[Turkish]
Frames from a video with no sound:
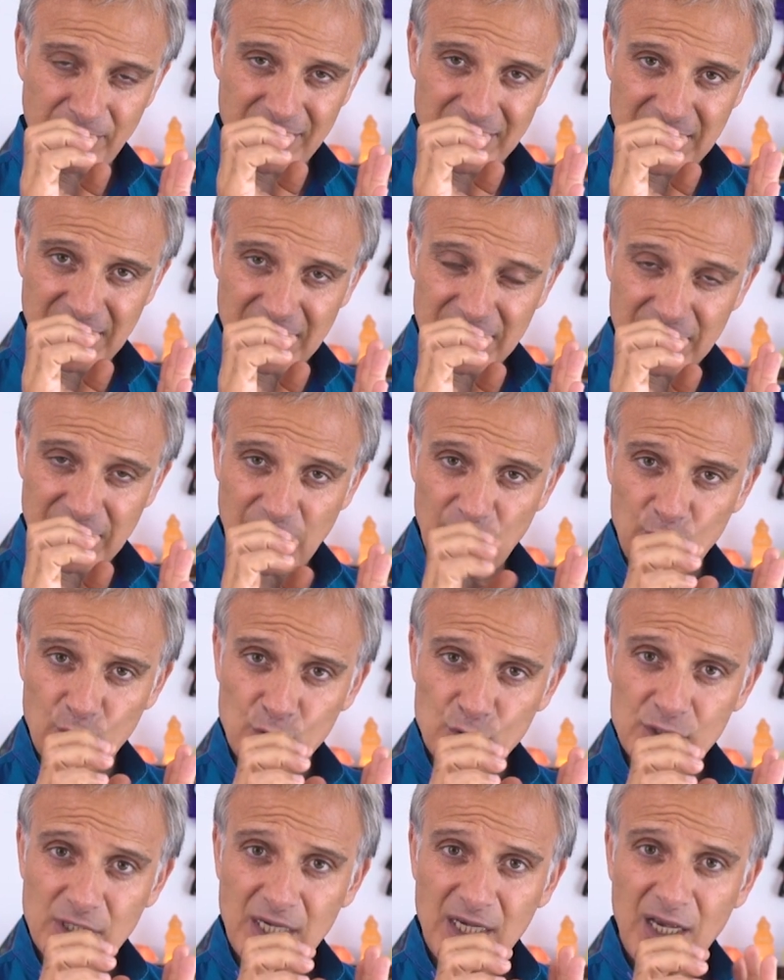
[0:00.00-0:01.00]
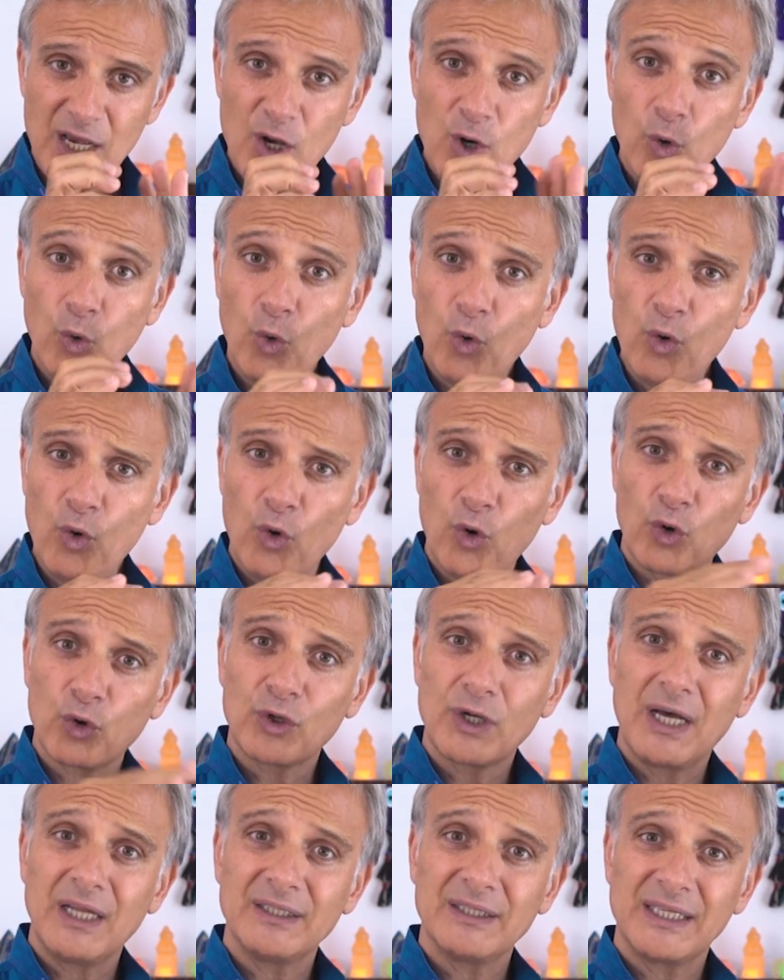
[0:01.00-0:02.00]
meydana geliyorsa o
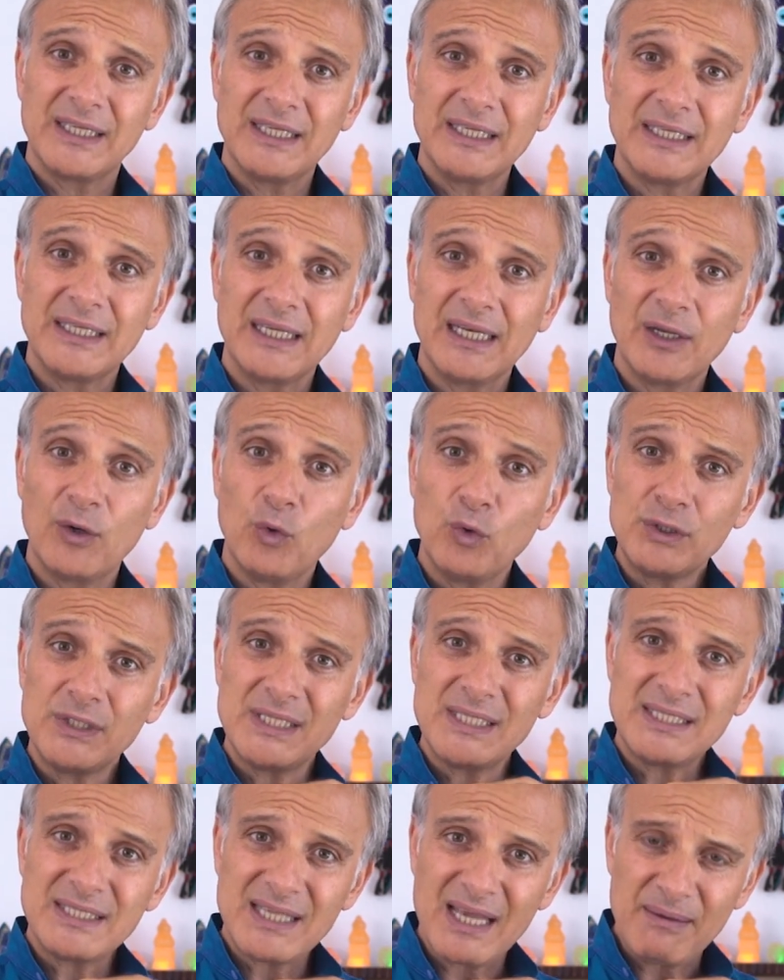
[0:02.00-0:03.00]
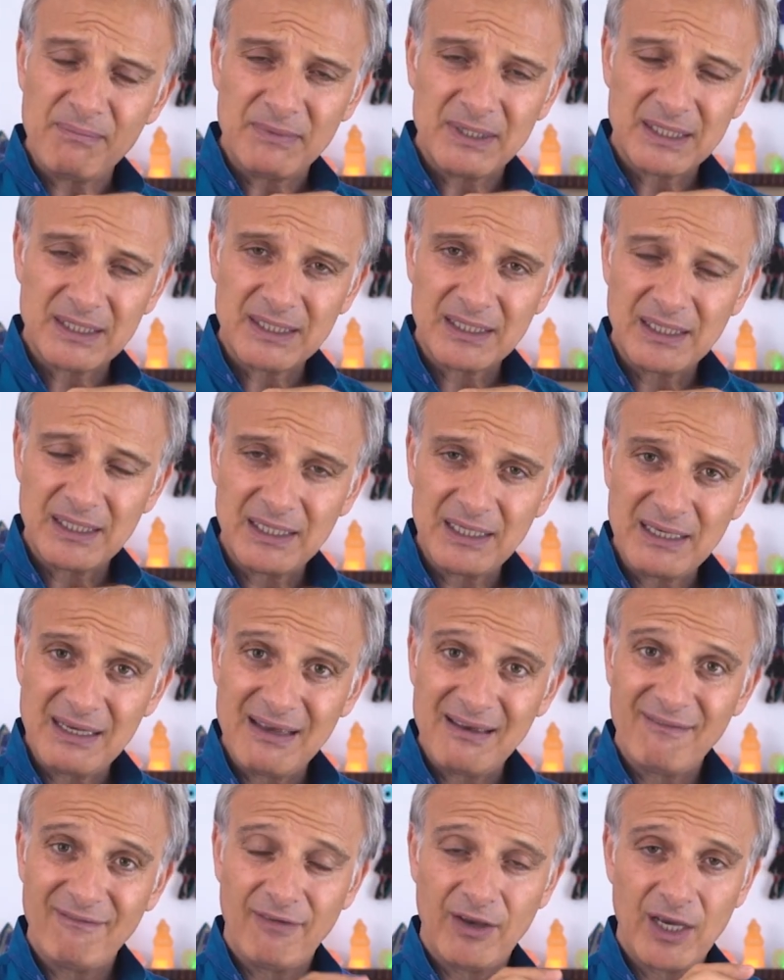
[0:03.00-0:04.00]
organla ilgili, o sistemle ilgili
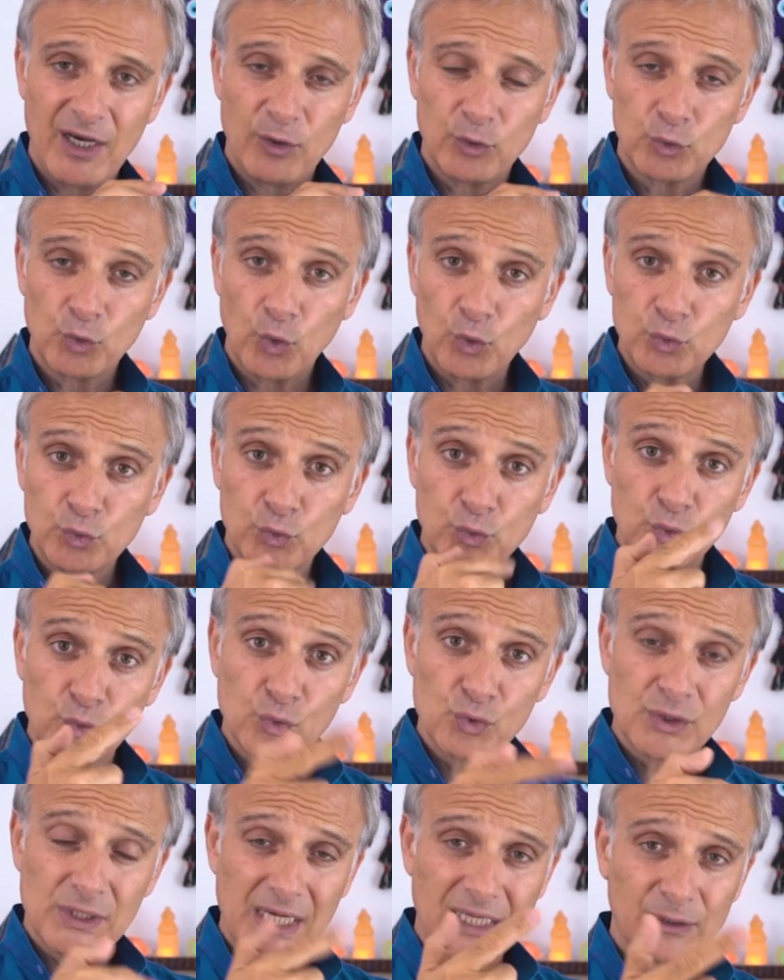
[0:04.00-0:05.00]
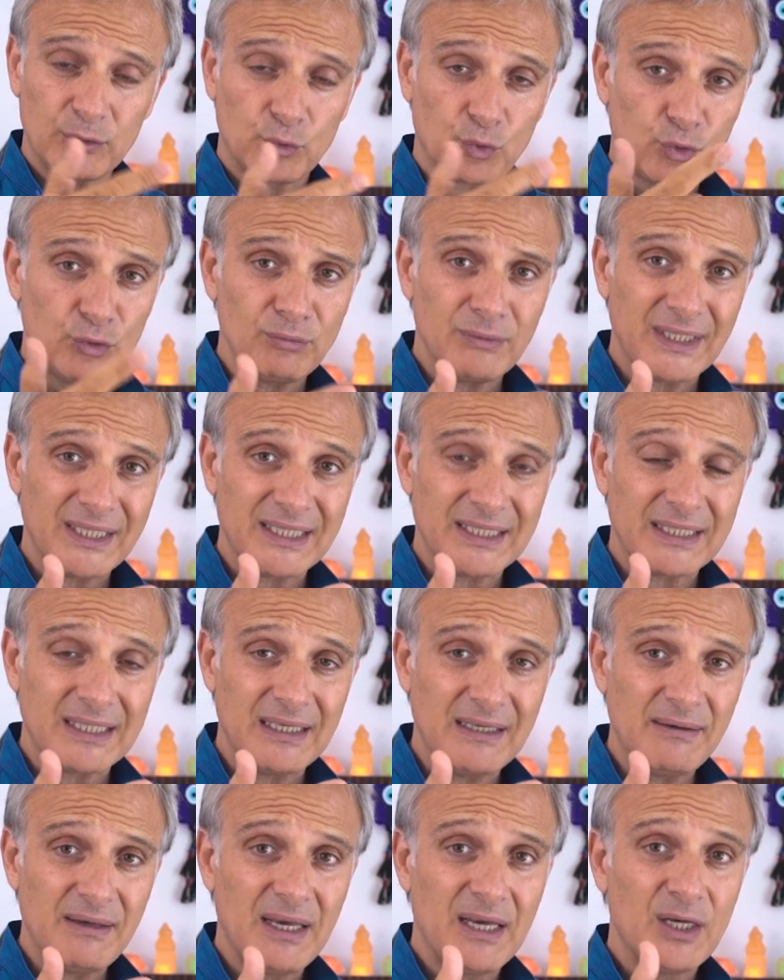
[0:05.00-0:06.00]
veyahut o duygusal durumla
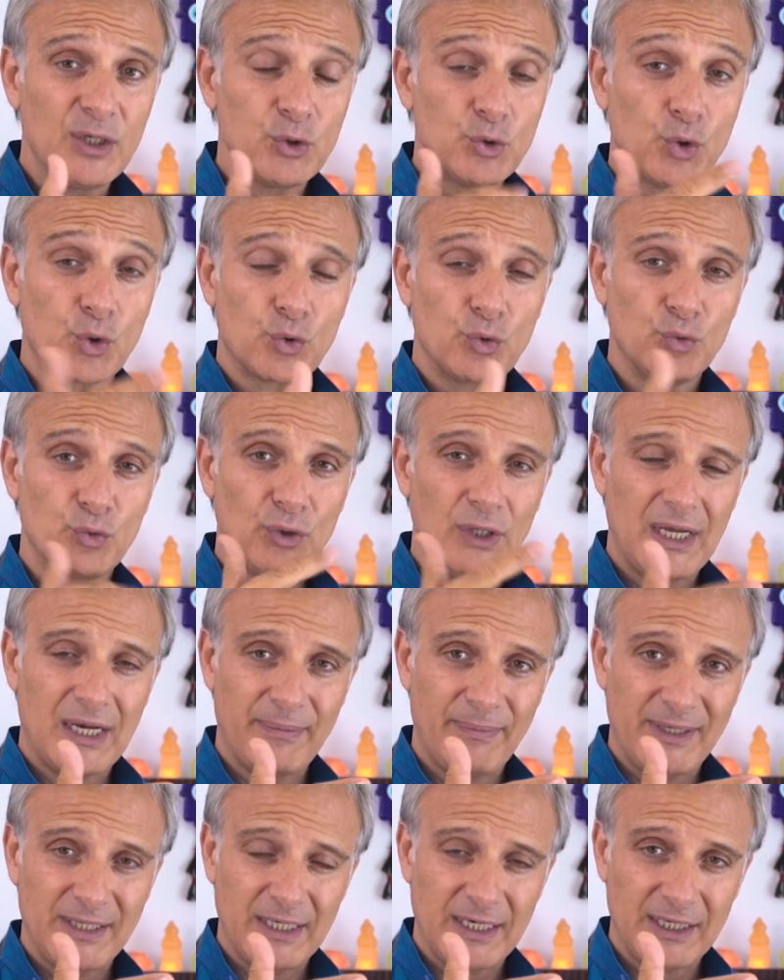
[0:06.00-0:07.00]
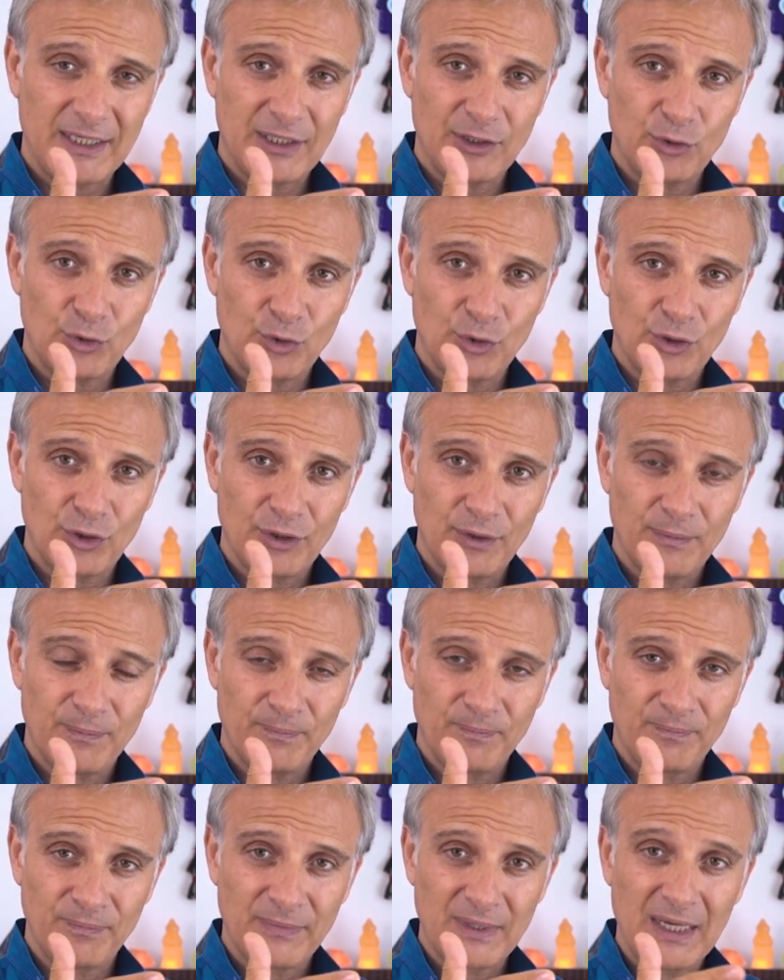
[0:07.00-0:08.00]
ilgili çöküntüler meydana getiriyor.
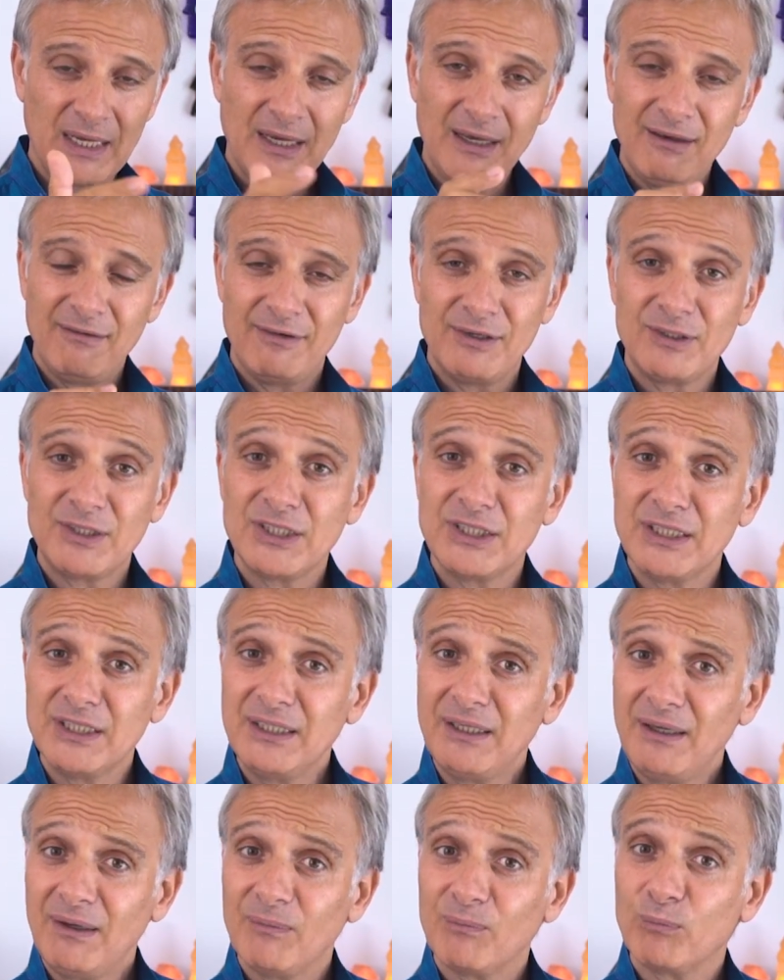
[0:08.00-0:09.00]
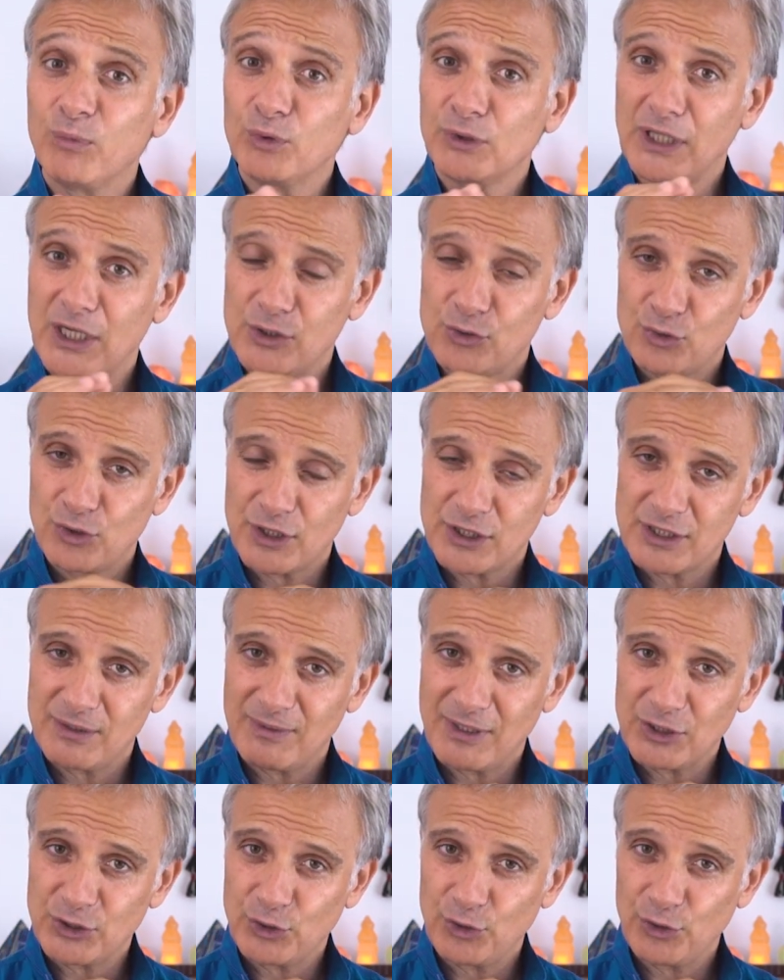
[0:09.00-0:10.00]
Ve şimdi bundan sonrası
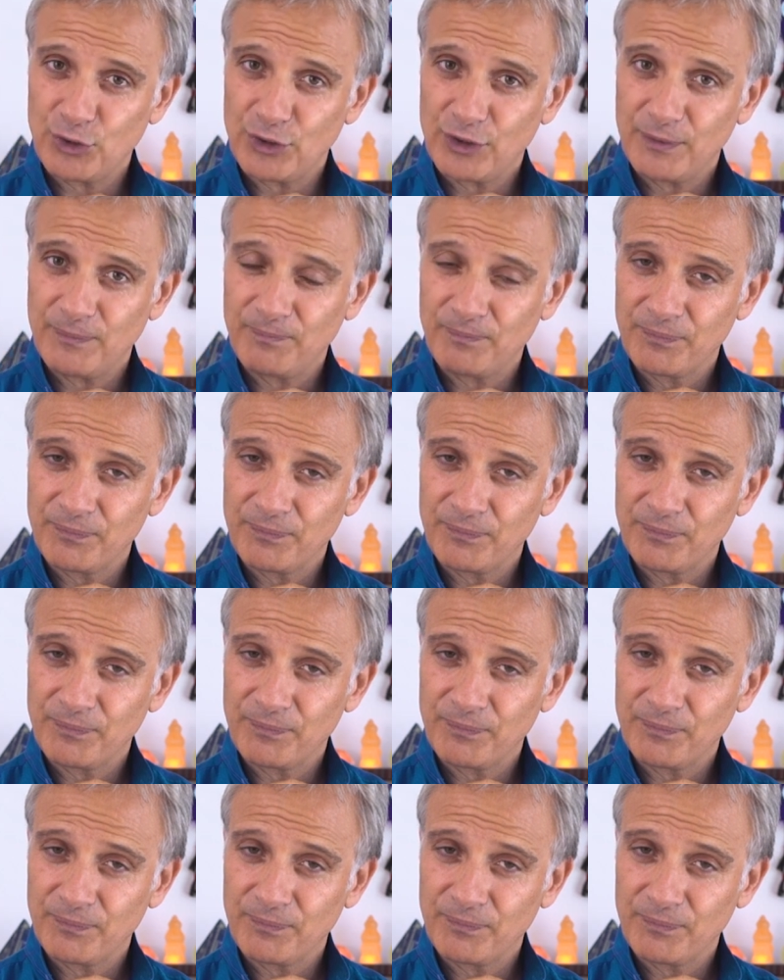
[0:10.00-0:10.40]
başlıyor.